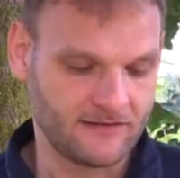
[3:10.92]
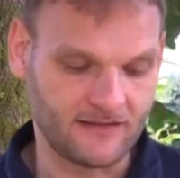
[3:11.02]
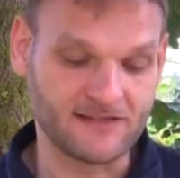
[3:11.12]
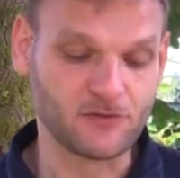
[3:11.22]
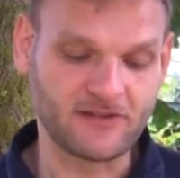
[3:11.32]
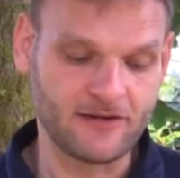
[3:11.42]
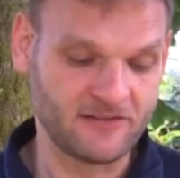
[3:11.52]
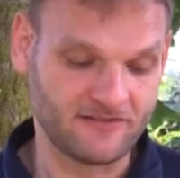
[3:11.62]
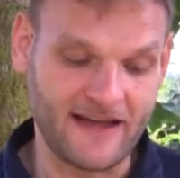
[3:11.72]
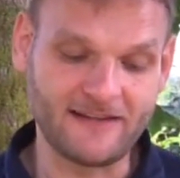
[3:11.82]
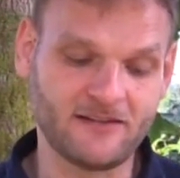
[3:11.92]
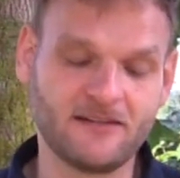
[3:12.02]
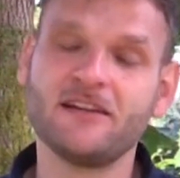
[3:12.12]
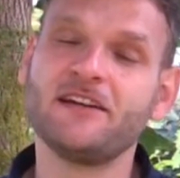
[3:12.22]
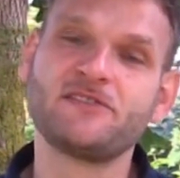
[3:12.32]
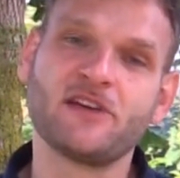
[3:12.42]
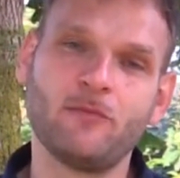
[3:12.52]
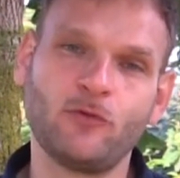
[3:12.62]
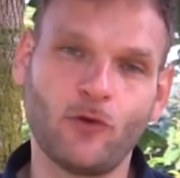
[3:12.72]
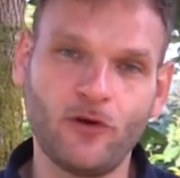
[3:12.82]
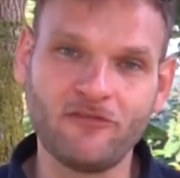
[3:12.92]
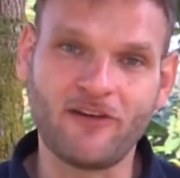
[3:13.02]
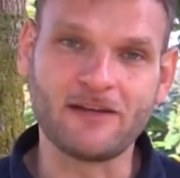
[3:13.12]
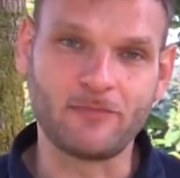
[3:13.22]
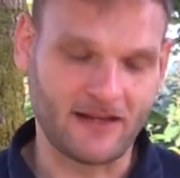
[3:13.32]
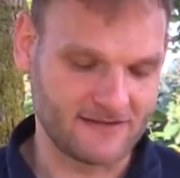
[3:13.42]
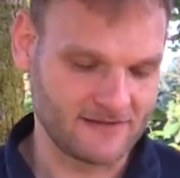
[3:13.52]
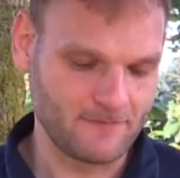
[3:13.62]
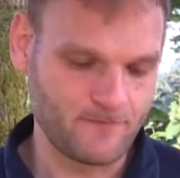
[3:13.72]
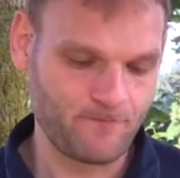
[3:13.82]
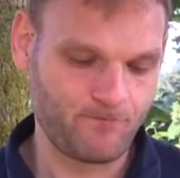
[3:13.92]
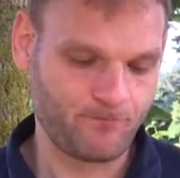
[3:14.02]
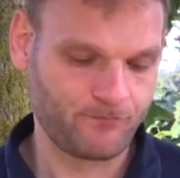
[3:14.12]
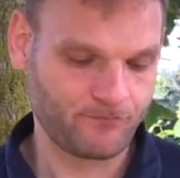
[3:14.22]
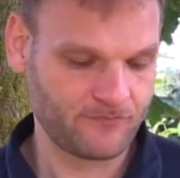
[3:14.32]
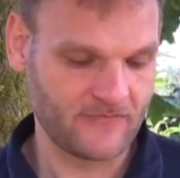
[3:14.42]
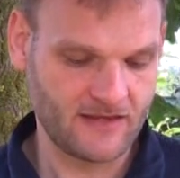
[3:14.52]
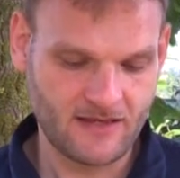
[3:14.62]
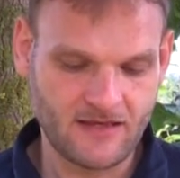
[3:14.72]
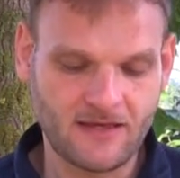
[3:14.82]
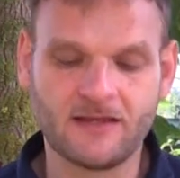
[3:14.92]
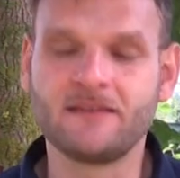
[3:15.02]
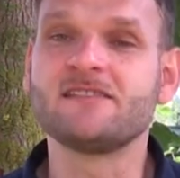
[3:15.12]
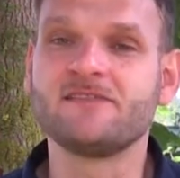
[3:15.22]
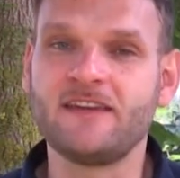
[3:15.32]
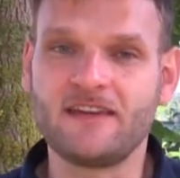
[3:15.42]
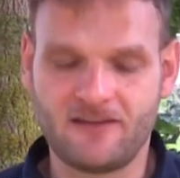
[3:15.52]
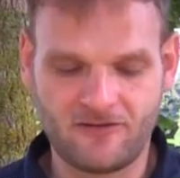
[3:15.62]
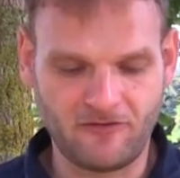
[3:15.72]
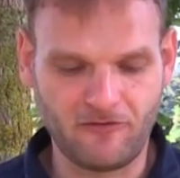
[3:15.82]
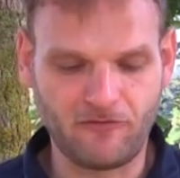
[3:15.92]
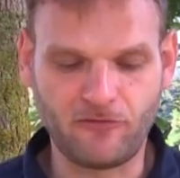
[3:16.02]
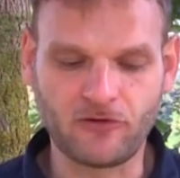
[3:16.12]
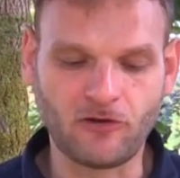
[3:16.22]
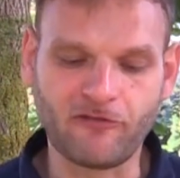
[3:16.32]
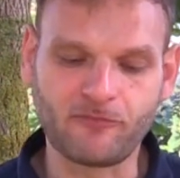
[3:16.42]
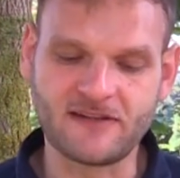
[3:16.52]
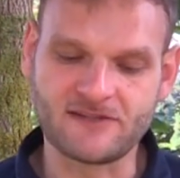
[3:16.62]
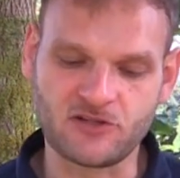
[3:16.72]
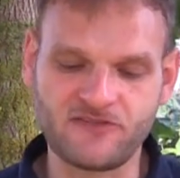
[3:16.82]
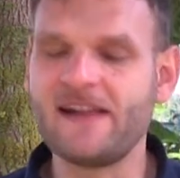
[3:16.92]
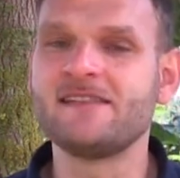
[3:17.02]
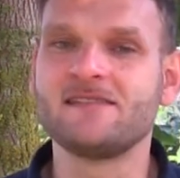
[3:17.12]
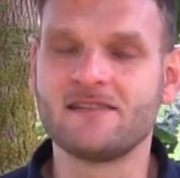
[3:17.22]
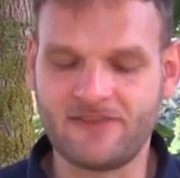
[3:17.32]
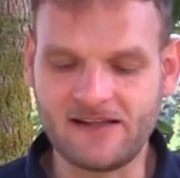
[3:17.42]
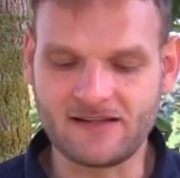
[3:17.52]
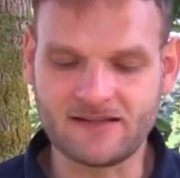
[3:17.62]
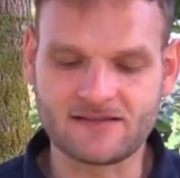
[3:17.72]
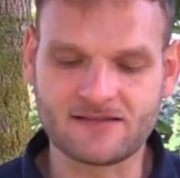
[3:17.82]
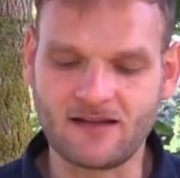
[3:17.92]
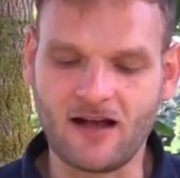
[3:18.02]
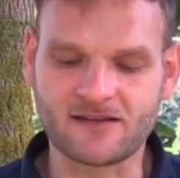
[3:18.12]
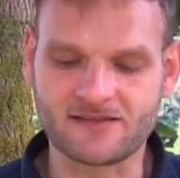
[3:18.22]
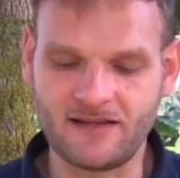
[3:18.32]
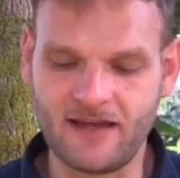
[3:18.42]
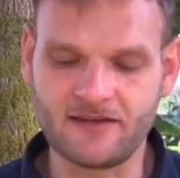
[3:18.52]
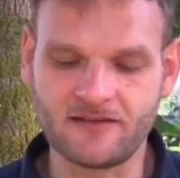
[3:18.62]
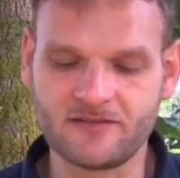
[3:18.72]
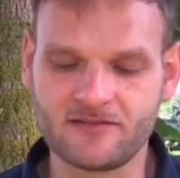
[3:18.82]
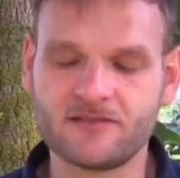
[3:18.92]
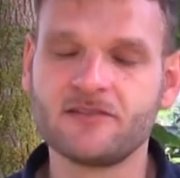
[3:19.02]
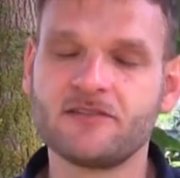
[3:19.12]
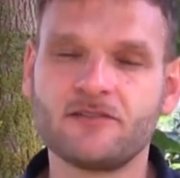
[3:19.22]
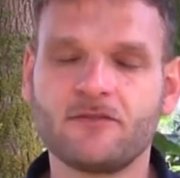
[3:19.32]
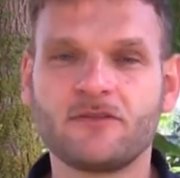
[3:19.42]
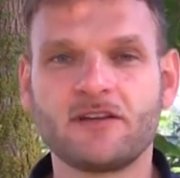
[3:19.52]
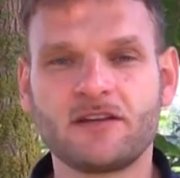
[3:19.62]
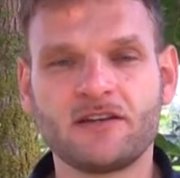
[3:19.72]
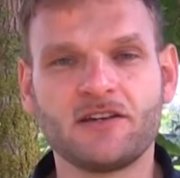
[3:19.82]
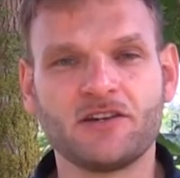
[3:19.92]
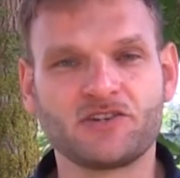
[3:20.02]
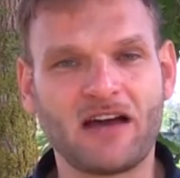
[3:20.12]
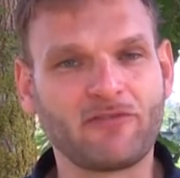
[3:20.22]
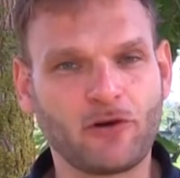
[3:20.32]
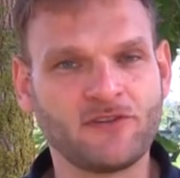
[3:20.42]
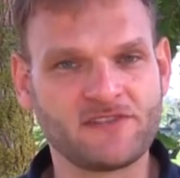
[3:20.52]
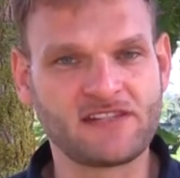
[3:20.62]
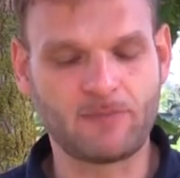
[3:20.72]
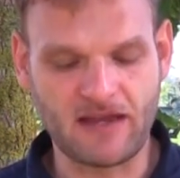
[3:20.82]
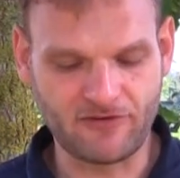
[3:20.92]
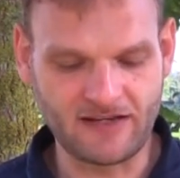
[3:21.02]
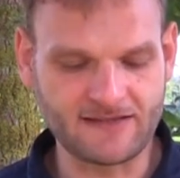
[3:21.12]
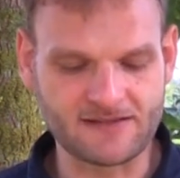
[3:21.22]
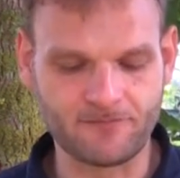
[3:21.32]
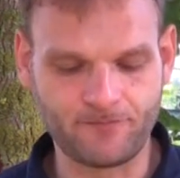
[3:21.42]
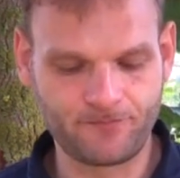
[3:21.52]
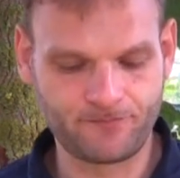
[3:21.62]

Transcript: Dann zog der Hirte weiter zu einem neuen Weideplatz. Diese Wege führten oftmals durch felsiges, karges Gelände. Schafe konnten sich dabei verletzen.